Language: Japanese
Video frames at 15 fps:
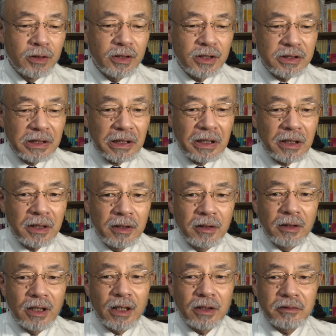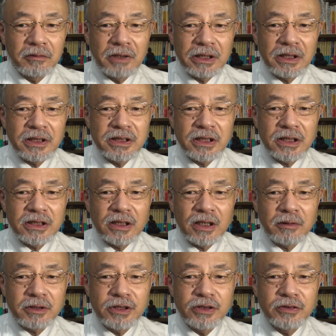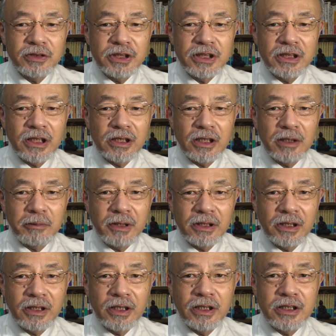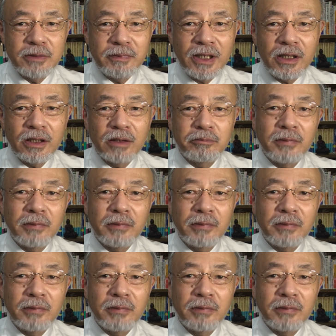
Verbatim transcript: ですから、あの私たちが注意しなければいけない一番、